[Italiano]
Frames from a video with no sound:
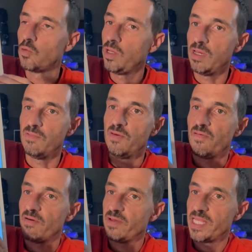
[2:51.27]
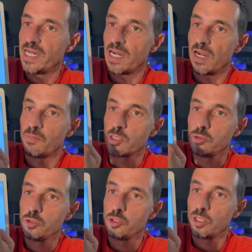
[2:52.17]
qui vi fa vedere la
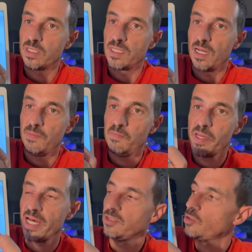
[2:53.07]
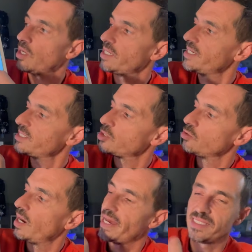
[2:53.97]
produzione dell'impianto
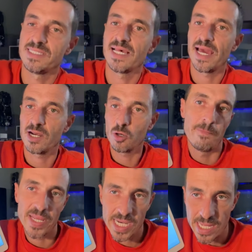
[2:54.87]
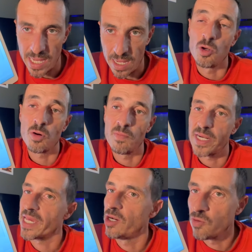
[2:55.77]
adesso è zero perché non
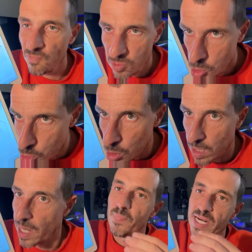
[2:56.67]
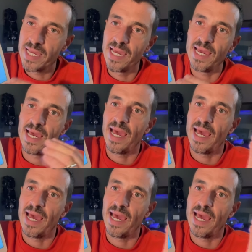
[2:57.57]
perché non funziona perché